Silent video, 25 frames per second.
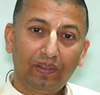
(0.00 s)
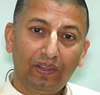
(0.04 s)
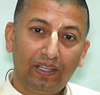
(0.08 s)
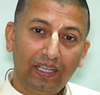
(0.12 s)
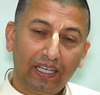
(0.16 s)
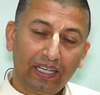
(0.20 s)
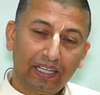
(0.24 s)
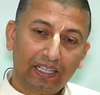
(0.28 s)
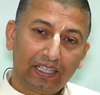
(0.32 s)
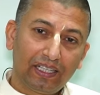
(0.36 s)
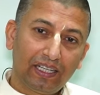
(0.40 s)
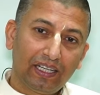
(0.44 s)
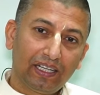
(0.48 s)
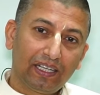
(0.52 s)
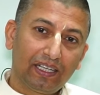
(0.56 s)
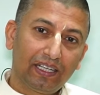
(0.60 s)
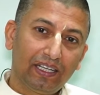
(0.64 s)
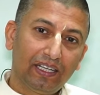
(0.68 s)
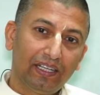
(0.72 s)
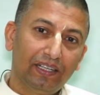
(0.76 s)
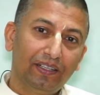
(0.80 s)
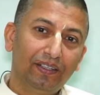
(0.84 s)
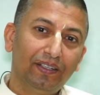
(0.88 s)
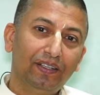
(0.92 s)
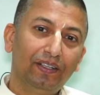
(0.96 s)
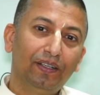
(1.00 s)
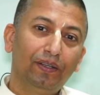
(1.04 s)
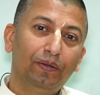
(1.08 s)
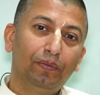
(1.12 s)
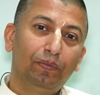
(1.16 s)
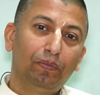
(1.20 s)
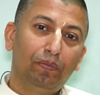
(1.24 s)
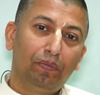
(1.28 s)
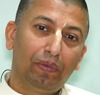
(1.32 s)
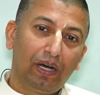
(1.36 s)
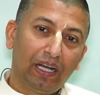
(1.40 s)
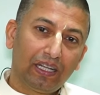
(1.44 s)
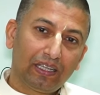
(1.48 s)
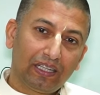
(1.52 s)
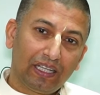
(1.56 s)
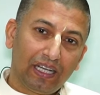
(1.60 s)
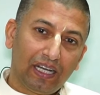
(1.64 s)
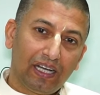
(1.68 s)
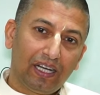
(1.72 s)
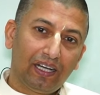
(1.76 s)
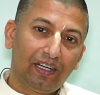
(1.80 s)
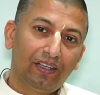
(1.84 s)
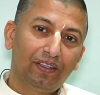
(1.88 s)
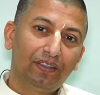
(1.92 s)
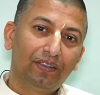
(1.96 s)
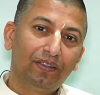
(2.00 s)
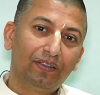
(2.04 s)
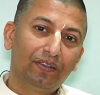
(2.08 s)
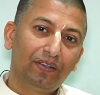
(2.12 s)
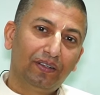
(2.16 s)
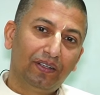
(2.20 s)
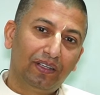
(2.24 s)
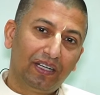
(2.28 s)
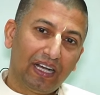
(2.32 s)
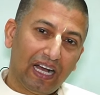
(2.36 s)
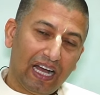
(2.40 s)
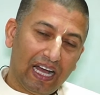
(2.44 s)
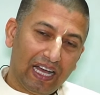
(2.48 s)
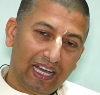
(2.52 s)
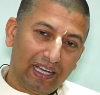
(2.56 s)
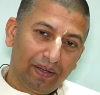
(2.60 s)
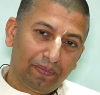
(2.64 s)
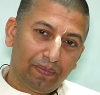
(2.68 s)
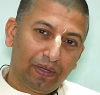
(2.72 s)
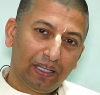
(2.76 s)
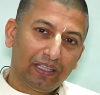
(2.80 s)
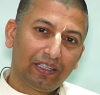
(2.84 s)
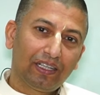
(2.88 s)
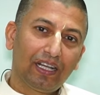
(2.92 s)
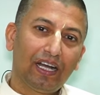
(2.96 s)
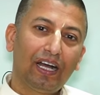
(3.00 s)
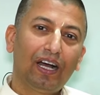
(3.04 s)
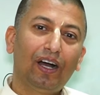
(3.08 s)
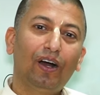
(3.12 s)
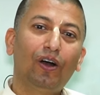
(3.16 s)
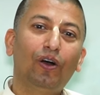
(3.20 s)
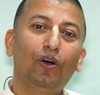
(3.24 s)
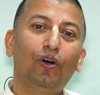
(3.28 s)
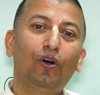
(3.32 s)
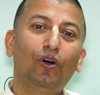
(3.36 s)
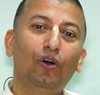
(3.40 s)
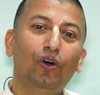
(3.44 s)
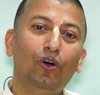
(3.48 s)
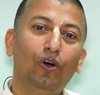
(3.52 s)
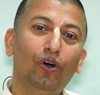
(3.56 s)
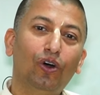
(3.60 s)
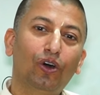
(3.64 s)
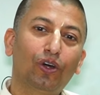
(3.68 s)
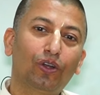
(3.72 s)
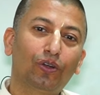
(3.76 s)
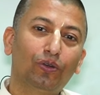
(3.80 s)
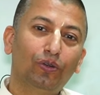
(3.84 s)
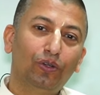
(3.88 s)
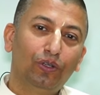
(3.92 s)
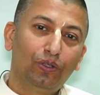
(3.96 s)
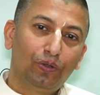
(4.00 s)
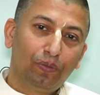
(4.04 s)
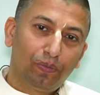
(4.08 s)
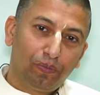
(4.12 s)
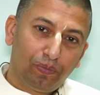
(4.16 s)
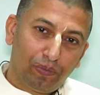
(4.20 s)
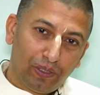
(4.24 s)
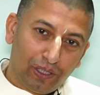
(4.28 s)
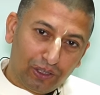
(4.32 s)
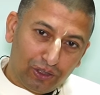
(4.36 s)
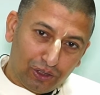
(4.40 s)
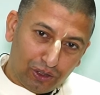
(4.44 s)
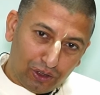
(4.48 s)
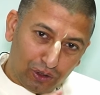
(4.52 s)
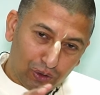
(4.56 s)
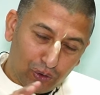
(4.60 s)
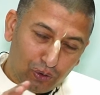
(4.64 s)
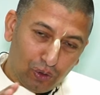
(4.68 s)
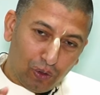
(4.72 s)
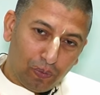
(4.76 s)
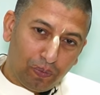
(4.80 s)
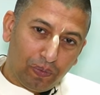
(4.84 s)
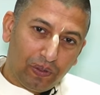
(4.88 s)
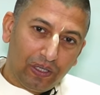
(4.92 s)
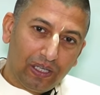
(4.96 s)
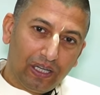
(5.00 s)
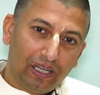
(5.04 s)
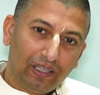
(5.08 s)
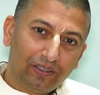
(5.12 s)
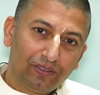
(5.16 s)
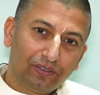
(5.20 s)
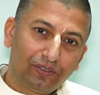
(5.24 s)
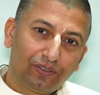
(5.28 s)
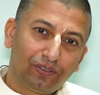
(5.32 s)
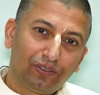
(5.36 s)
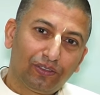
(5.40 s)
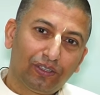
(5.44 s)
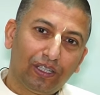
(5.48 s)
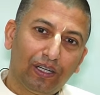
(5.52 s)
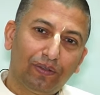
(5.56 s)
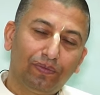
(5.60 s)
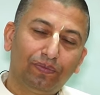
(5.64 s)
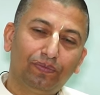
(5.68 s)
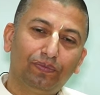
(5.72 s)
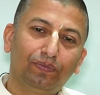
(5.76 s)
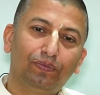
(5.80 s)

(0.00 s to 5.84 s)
देख करके माता गाय माता और ब्रज की गोपियाँ सब